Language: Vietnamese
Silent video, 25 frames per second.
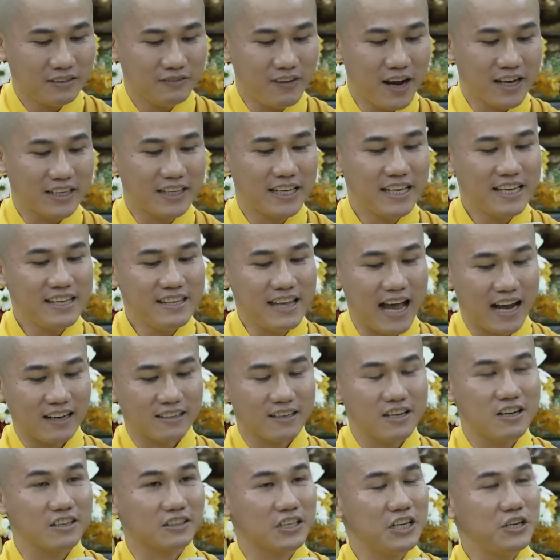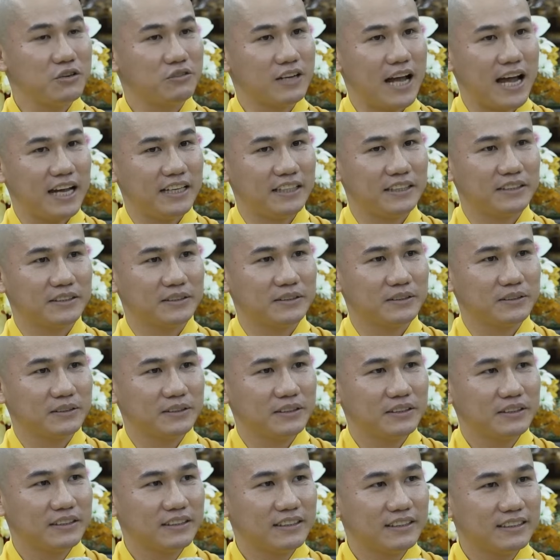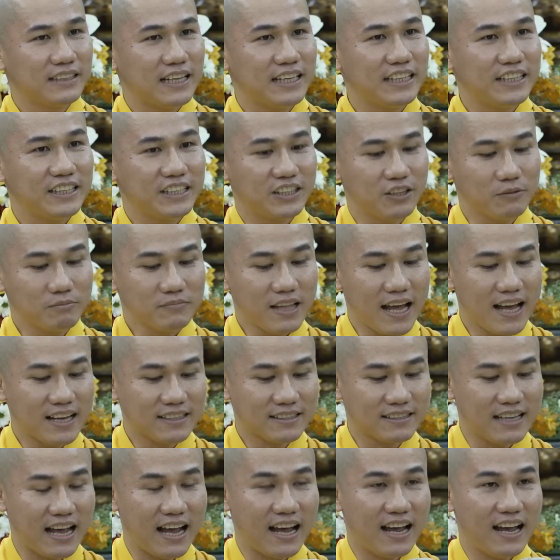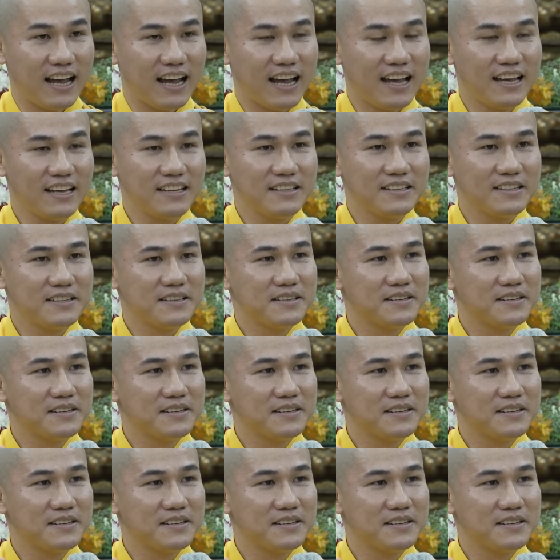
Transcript: Và khi nhận được điều này thì chúng ta sẽ